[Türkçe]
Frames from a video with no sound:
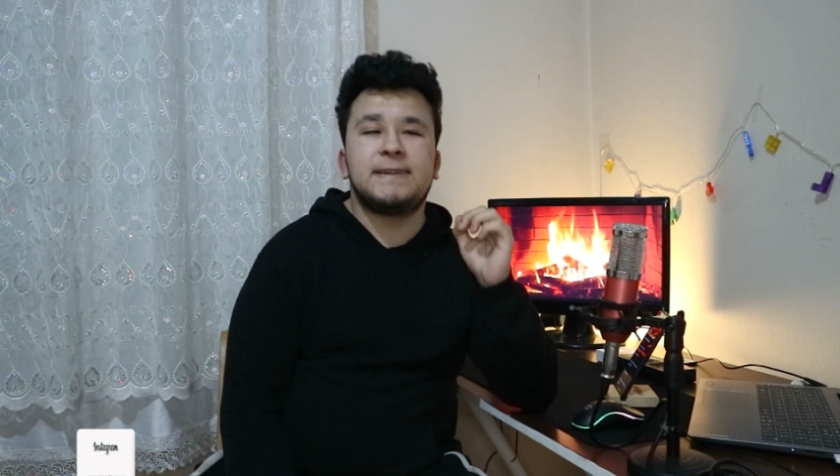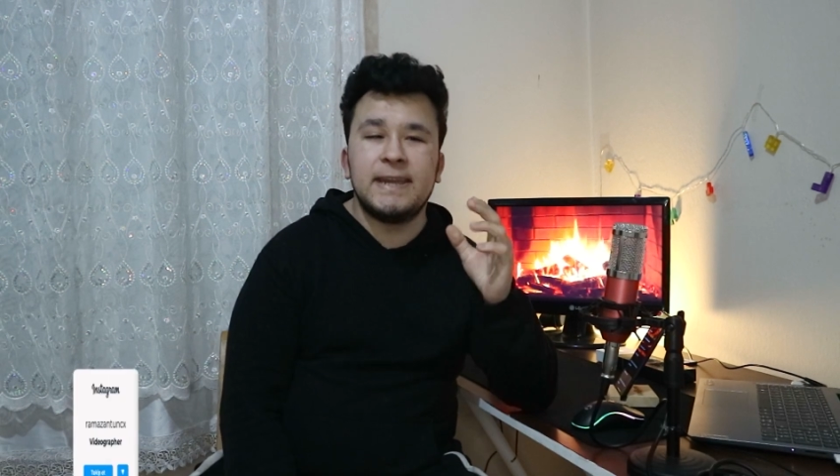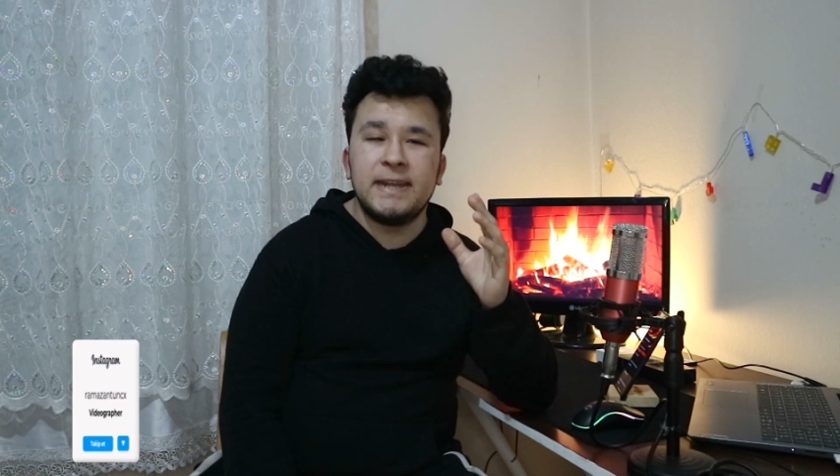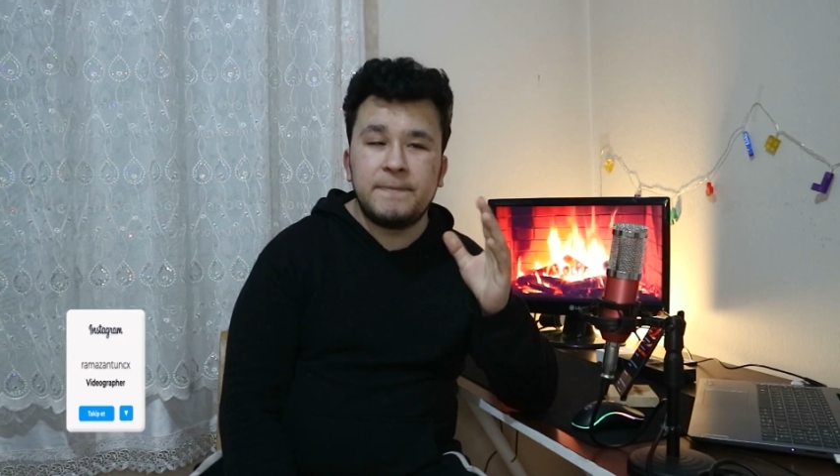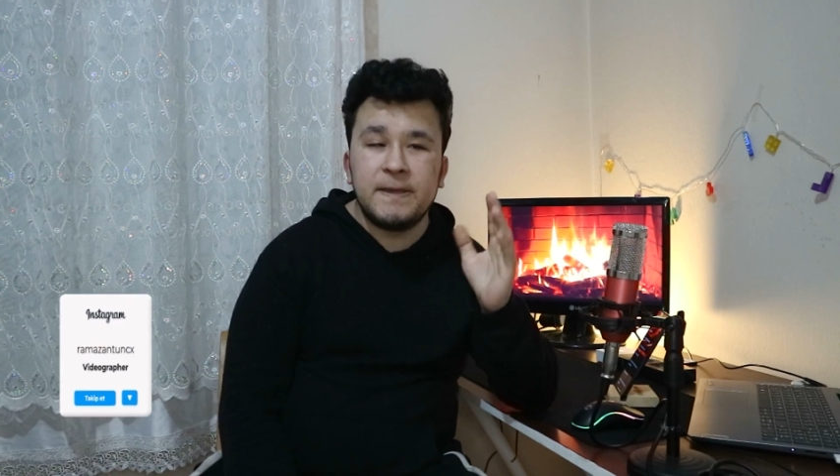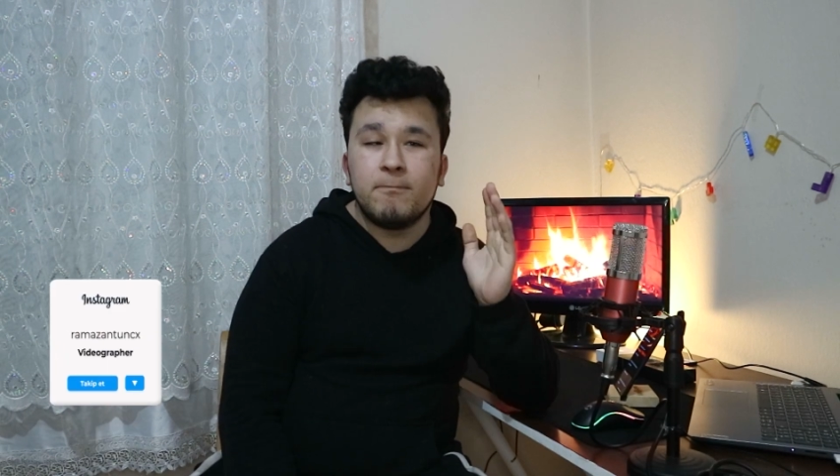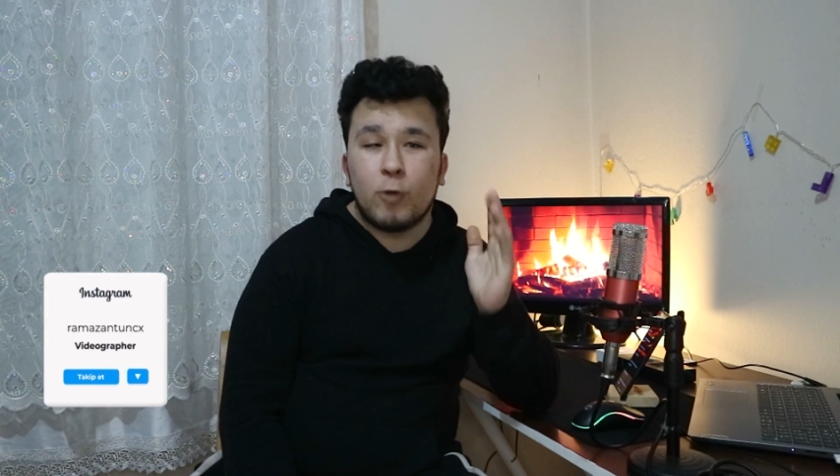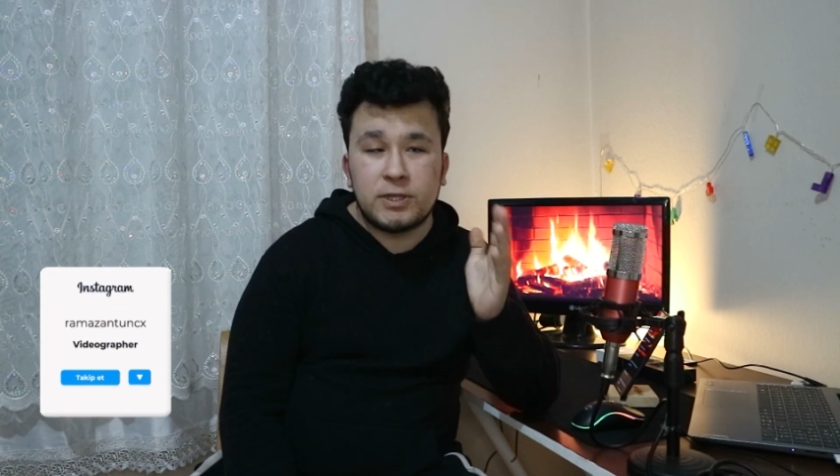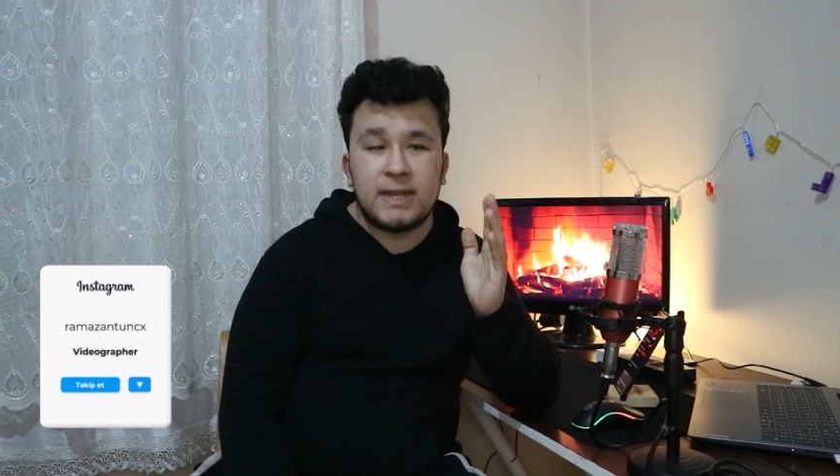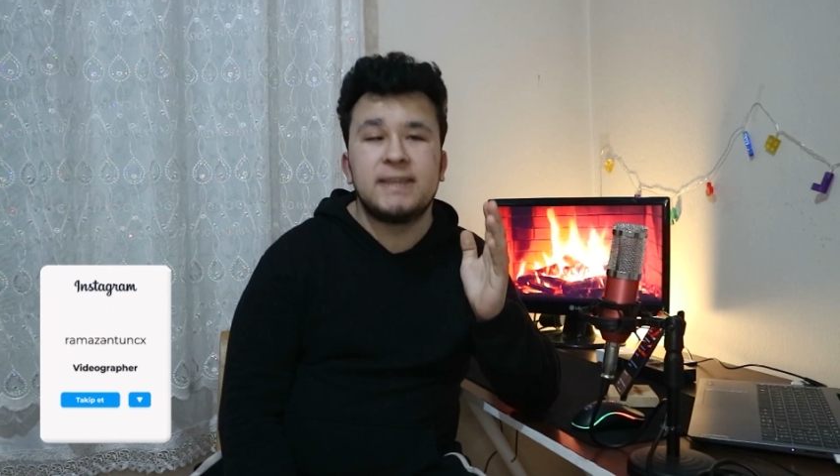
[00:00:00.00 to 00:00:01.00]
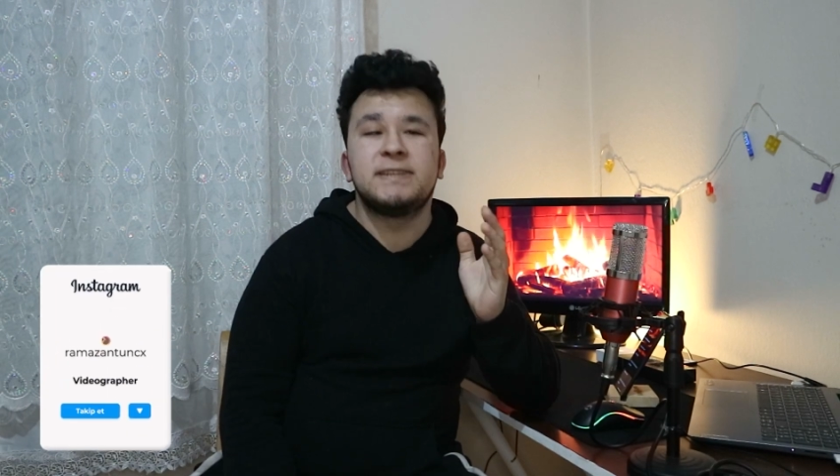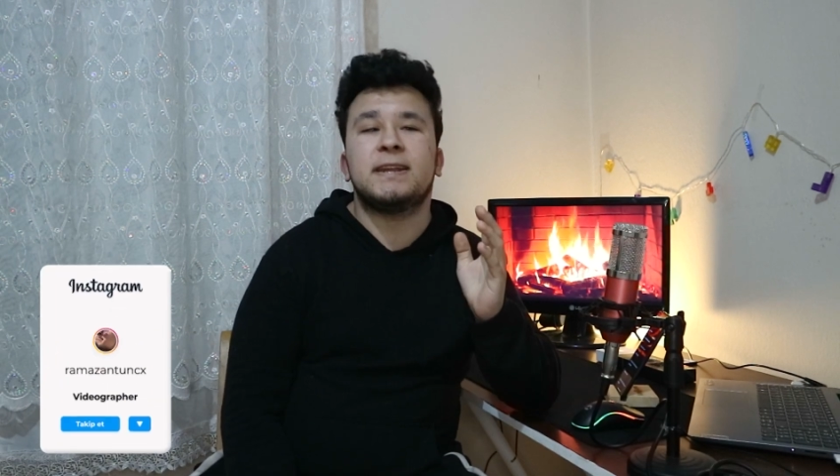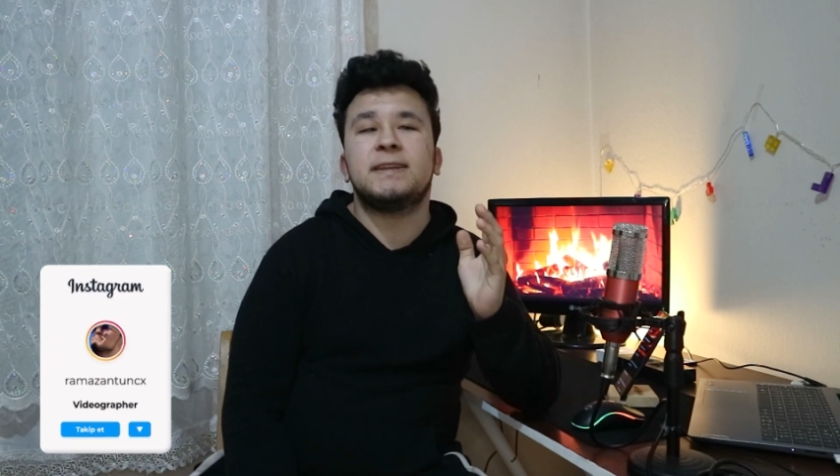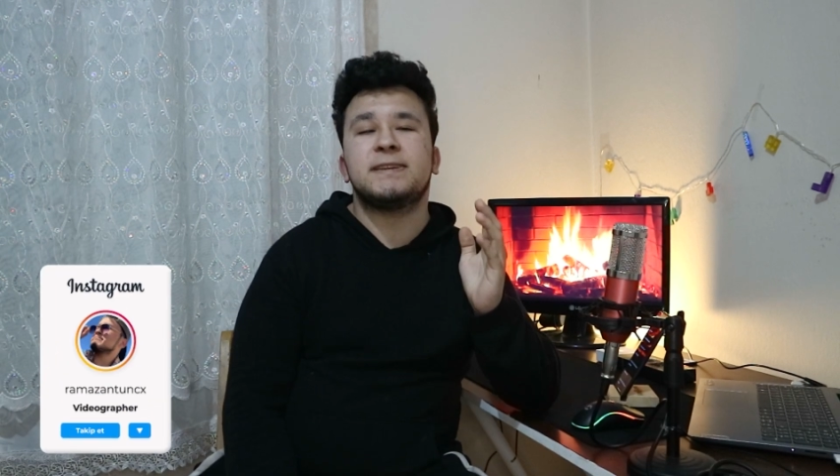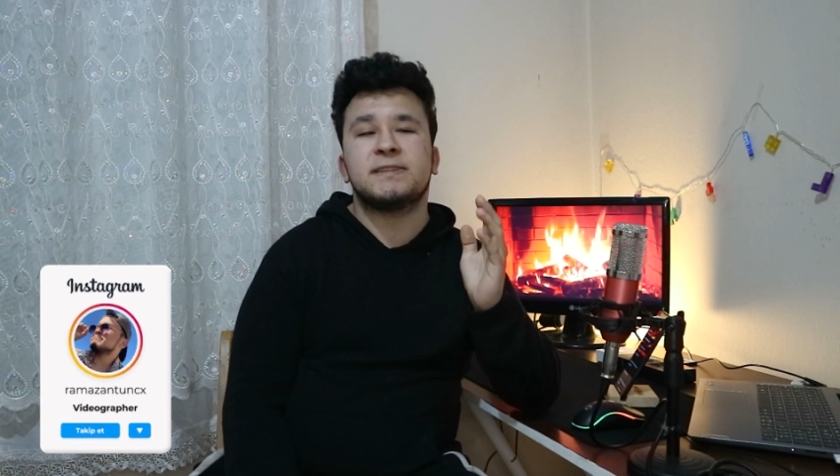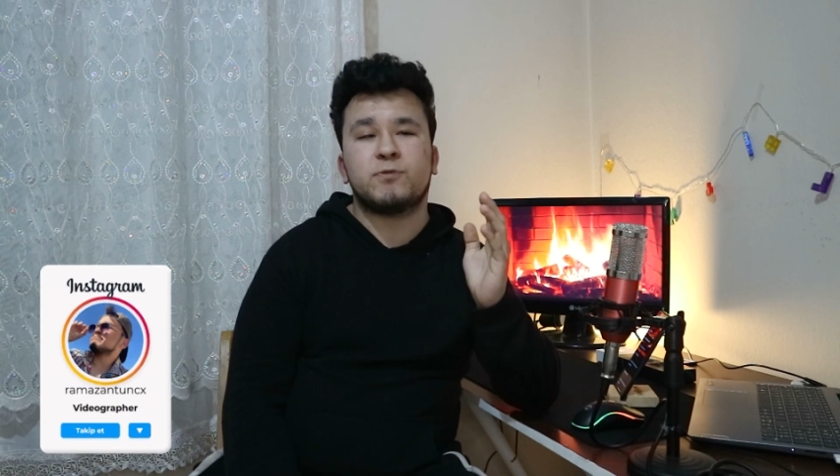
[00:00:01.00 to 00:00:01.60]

yeni bir modeli inceleyeceğiz